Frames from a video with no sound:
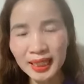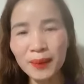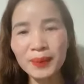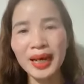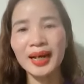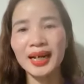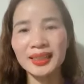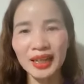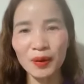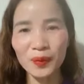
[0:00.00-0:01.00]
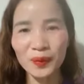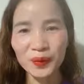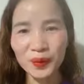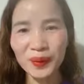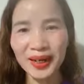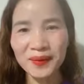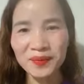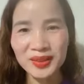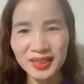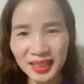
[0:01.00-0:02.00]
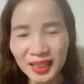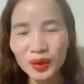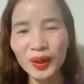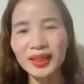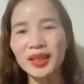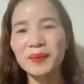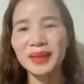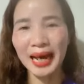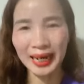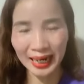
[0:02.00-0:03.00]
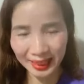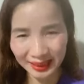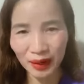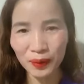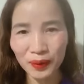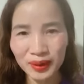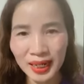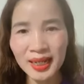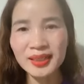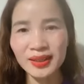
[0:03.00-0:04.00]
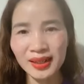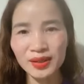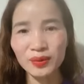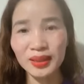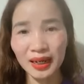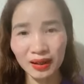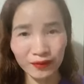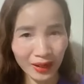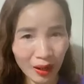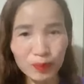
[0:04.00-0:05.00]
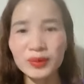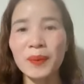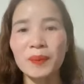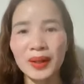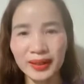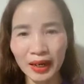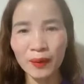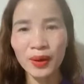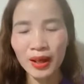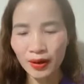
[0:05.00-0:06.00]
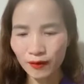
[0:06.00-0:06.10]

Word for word: Tiềm năng khác nhau, đúng không ạ? Trí tuệ tiềm tàng khác nhau. Đến cho nên là chúng ta cần phải học tập lẫn nhau.